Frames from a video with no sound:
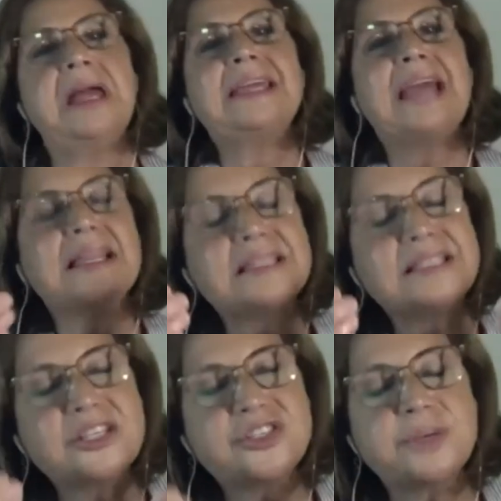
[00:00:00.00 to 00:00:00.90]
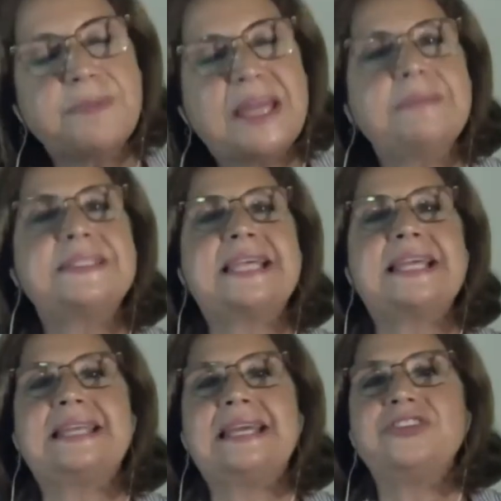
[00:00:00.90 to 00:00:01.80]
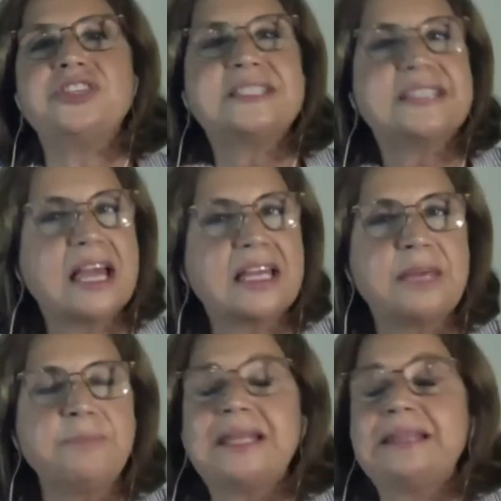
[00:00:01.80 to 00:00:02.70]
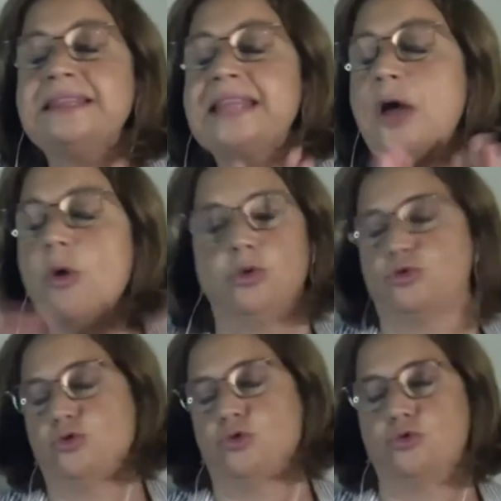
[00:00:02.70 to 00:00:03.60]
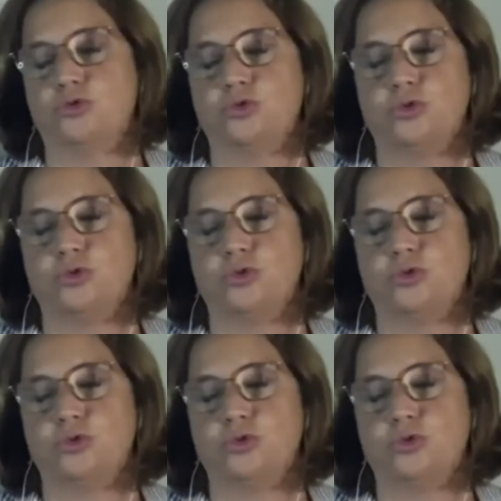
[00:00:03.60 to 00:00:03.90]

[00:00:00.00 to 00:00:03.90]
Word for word: kendisi için benimsediği cinsel kimlik ne olursa olsun